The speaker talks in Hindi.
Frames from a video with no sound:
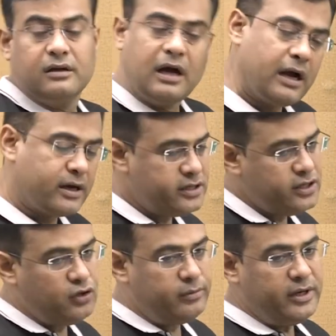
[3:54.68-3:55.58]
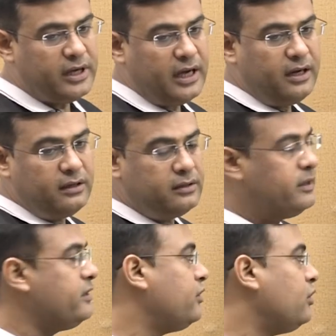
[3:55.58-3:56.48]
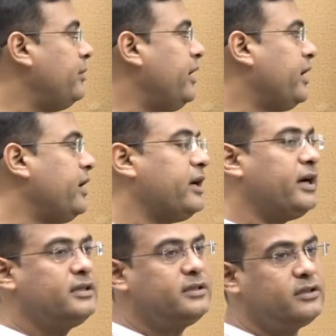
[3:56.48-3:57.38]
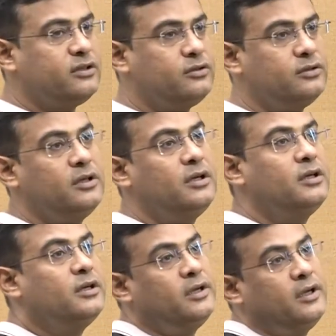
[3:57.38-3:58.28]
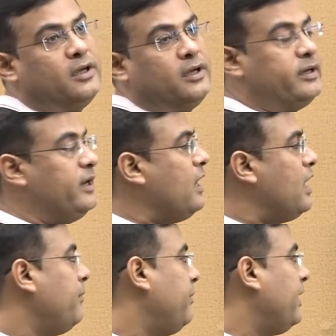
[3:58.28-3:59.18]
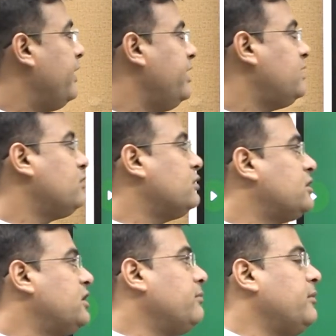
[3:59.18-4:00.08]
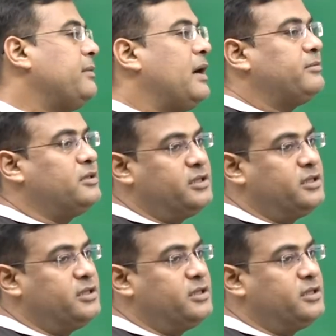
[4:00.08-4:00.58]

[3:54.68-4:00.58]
हाँ किसी को भी निकाल किसी को भी लेके निकाल सकते हो ठीक है ना अब अगर इस क्वेश्चन में मैं आपसे